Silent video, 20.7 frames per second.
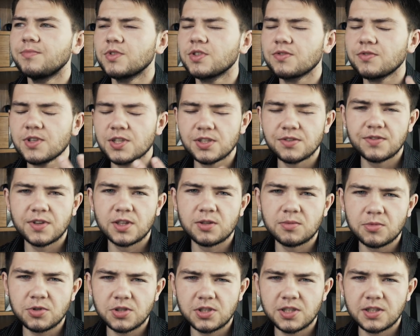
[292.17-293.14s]
do swojej
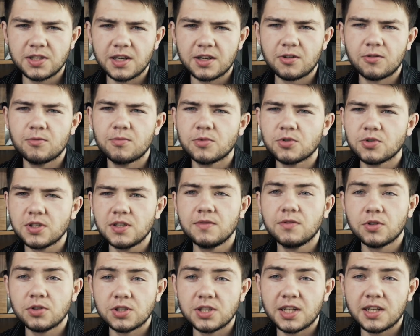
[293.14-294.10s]
świadomości taką
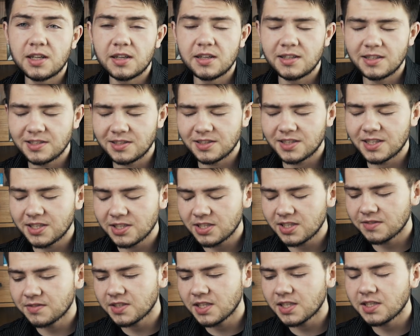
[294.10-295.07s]
możliwość, że
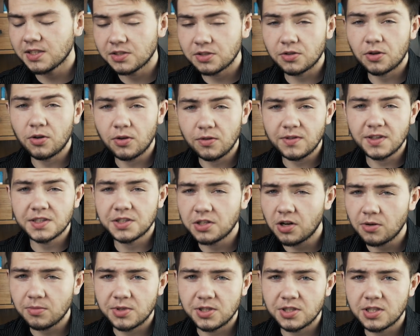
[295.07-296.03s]
jesteście w stanie cokolwiek
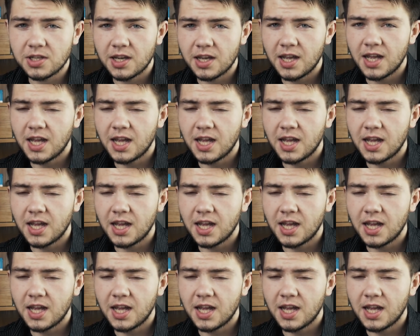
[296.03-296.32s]
zrobić,